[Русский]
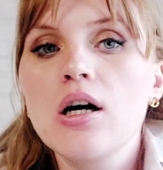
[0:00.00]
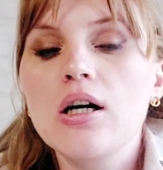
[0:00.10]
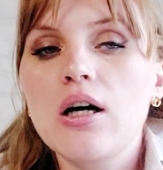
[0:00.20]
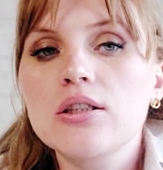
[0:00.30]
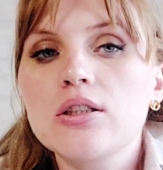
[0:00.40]

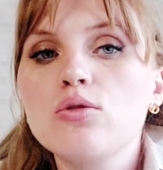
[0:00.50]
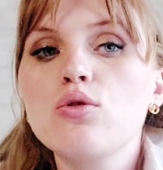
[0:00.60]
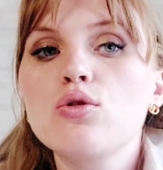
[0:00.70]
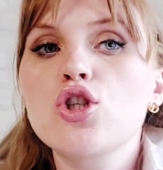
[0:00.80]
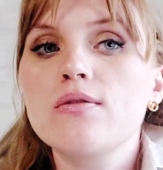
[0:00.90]
как-то
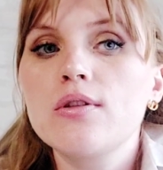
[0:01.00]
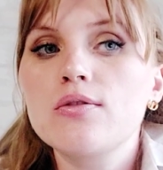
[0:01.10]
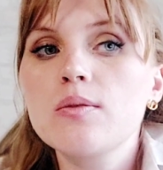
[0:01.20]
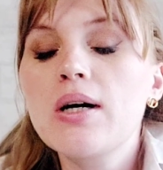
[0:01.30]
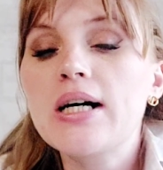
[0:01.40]
должного
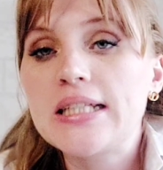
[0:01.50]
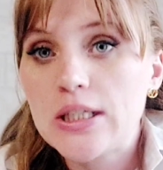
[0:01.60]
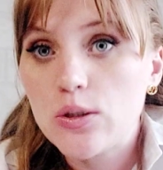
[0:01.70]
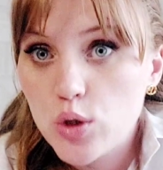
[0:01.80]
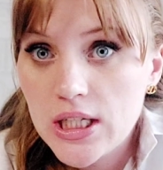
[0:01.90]

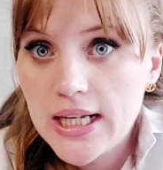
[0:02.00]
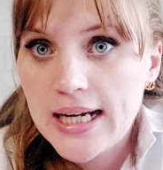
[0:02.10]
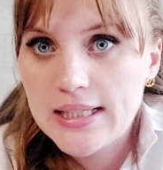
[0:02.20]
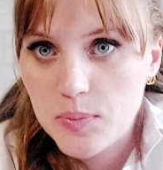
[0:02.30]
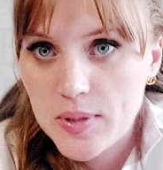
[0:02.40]
внимания
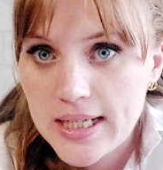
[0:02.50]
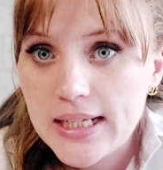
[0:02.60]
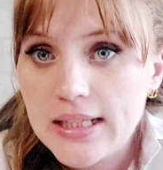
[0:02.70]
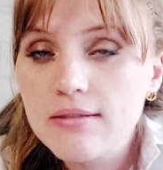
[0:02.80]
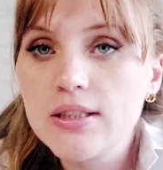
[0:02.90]
уделять
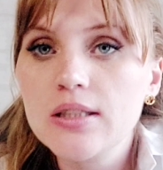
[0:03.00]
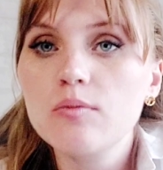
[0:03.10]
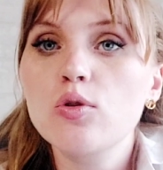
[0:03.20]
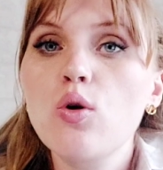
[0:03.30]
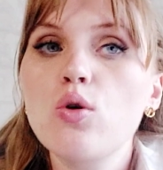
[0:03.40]

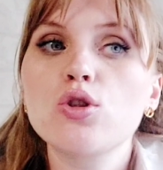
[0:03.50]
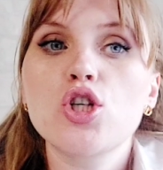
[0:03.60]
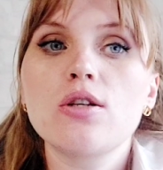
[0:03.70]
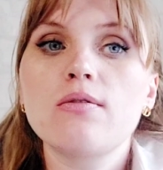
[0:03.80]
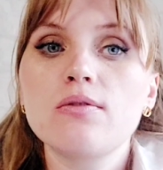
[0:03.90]
обследованиям,
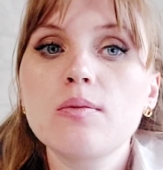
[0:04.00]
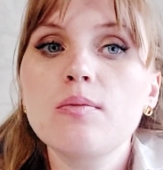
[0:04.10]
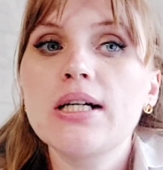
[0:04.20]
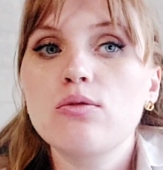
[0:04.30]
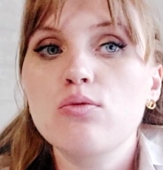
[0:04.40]
должного
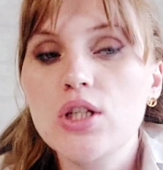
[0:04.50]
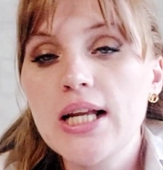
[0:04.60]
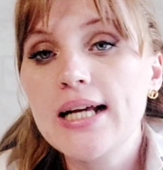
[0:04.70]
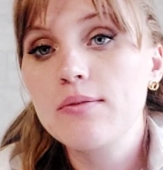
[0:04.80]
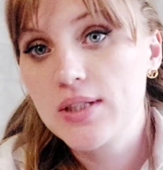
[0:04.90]
внимания
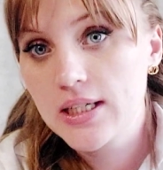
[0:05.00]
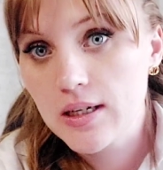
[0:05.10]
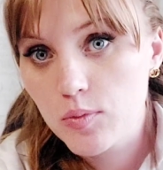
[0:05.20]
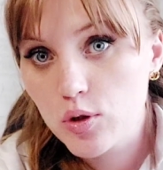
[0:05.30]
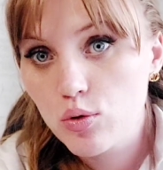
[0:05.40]
уделять
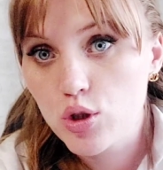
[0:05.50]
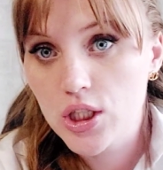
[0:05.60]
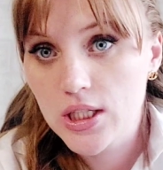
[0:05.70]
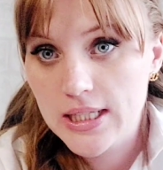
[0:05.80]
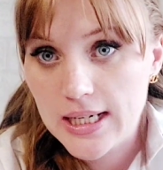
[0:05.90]

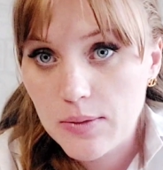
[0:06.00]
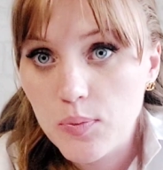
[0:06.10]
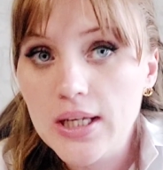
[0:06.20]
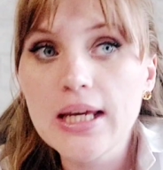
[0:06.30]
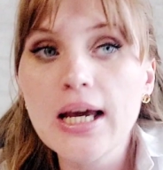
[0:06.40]
медикаментозной
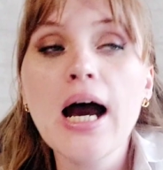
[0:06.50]
терапии,